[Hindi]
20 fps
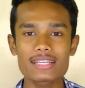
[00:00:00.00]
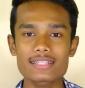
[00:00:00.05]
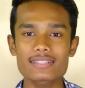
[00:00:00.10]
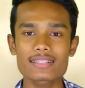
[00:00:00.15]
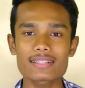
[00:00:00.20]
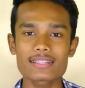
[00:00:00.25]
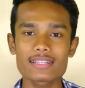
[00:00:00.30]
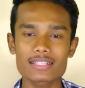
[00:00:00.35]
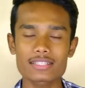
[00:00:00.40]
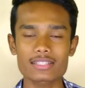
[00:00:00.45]

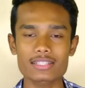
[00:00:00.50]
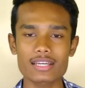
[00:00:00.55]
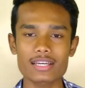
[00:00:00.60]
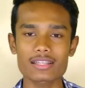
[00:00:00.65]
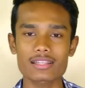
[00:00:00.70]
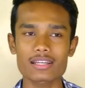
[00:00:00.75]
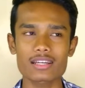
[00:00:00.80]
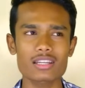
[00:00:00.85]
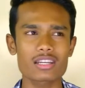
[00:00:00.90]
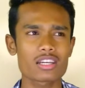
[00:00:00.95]
इस लिस्ट के
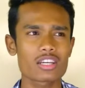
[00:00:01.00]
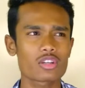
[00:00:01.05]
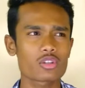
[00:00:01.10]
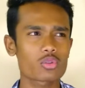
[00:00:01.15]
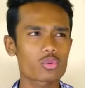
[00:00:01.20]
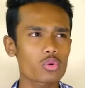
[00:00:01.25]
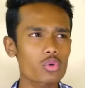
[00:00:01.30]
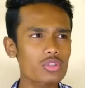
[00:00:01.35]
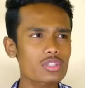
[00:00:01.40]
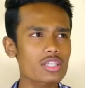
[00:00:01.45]
अंदर
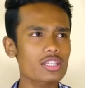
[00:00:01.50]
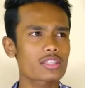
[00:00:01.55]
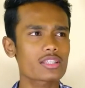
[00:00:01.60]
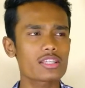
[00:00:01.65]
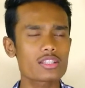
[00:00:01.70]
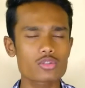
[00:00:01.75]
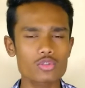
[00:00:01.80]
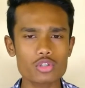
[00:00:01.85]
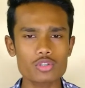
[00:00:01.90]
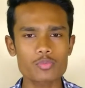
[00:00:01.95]
दो से
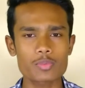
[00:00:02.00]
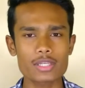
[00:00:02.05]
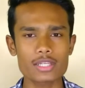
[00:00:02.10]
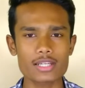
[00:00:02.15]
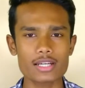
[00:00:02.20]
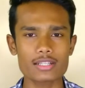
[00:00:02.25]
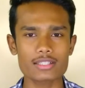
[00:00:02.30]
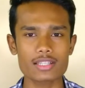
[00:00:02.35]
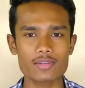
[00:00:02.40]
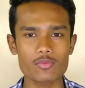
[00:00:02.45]
तीन जो
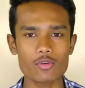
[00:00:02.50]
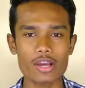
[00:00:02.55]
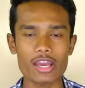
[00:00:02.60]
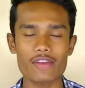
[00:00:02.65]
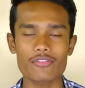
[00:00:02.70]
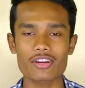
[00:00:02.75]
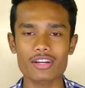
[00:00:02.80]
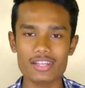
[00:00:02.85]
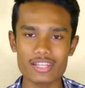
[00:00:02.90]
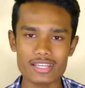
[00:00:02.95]
स्पीकर है वो
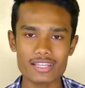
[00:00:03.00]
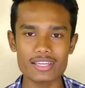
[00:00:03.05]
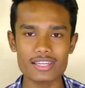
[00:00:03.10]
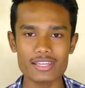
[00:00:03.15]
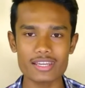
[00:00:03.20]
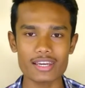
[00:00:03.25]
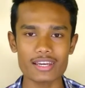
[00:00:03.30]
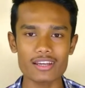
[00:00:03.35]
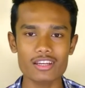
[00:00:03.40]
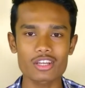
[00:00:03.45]
एफ
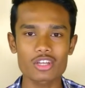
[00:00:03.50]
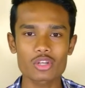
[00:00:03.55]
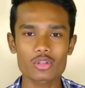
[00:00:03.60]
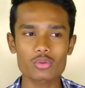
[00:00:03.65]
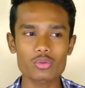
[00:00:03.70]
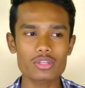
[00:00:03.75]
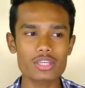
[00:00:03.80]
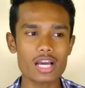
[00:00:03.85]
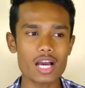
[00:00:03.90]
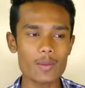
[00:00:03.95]
की है
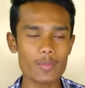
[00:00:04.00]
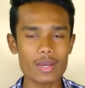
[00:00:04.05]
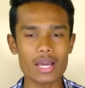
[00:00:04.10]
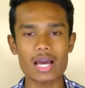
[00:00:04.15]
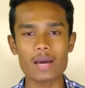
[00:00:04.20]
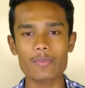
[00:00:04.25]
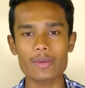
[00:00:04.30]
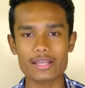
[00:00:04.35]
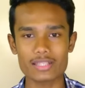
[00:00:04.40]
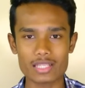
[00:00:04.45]
तो यहाँ पर
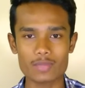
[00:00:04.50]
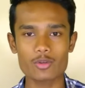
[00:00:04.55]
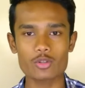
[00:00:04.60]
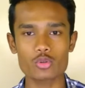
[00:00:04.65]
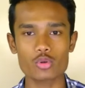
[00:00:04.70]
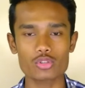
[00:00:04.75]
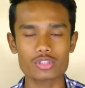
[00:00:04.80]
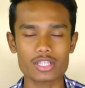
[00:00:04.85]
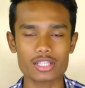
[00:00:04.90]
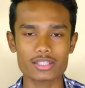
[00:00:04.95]
आप ऐसा भी
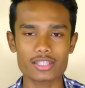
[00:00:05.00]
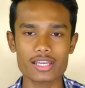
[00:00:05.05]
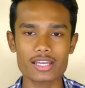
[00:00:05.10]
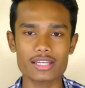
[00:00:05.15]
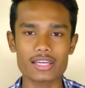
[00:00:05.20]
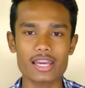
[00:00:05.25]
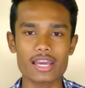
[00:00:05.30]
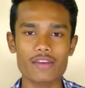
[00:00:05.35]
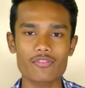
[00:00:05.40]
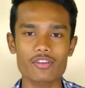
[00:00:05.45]
सोच सकते
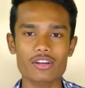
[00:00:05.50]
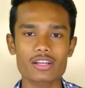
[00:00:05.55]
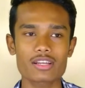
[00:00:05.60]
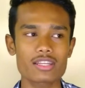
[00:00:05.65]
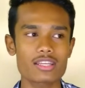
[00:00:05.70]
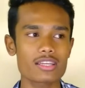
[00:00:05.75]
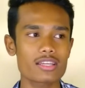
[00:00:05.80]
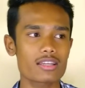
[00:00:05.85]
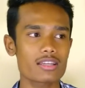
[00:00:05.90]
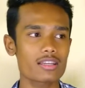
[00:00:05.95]
हैं कि
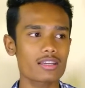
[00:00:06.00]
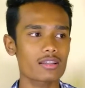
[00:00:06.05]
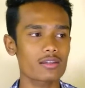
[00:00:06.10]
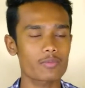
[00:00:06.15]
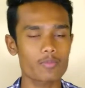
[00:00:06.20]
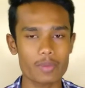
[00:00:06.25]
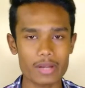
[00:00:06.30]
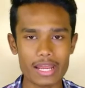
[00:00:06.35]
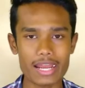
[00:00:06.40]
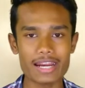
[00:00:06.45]

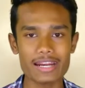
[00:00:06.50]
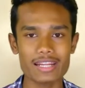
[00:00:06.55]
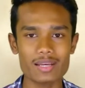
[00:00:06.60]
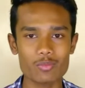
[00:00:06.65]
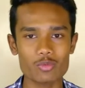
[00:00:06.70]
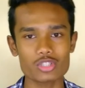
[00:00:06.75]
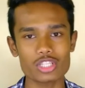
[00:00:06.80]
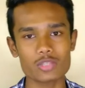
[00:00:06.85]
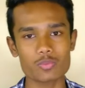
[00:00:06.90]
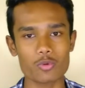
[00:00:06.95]
एफ ब्रांड ने
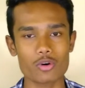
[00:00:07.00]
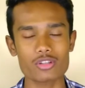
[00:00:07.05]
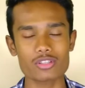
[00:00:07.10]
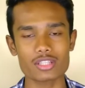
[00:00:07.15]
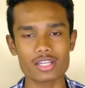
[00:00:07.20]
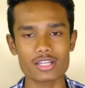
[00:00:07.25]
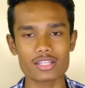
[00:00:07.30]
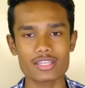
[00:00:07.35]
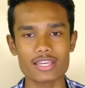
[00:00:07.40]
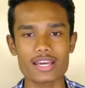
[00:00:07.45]
मुझे
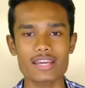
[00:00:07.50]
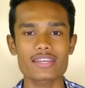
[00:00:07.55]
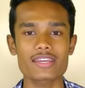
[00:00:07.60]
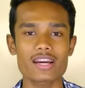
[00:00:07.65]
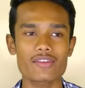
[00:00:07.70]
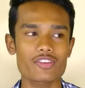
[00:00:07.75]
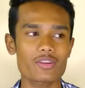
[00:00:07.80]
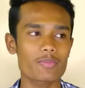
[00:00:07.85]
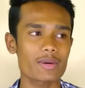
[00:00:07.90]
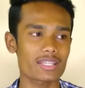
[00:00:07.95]
स्पॉन्सर किया है
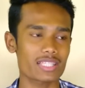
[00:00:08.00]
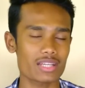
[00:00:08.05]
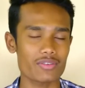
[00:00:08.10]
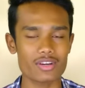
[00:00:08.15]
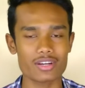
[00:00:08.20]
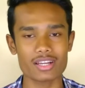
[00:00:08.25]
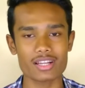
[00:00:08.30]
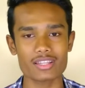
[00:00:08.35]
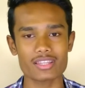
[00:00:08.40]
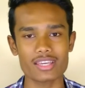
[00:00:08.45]
या फिर पैसा
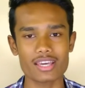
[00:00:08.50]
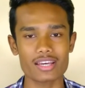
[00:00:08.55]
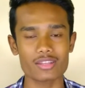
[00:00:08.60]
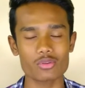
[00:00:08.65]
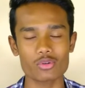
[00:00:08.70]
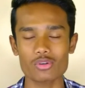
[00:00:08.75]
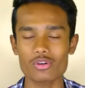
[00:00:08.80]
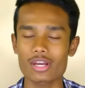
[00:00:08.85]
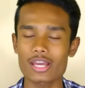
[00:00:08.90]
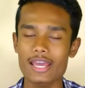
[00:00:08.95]
वगैरह दिया है
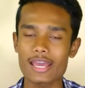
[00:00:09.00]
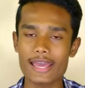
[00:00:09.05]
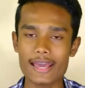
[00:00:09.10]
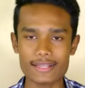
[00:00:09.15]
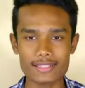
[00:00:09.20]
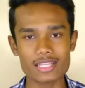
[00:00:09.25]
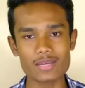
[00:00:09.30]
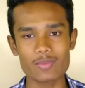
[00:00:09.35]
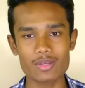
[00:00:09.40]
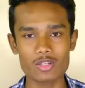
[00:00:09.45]
तो
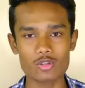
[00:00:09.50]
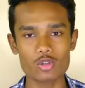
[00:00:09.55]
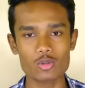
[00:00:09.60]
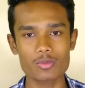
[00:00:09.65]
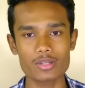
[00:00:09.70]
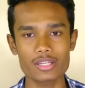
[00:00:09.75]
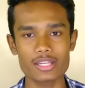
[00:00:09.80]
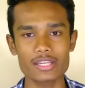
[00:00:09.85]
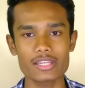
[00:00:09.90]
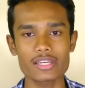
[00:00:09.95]
ऐसा बिल्कुल
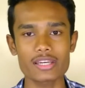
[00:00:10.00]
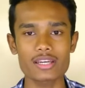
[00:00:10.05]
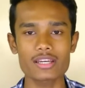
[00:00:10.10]
भी नहीं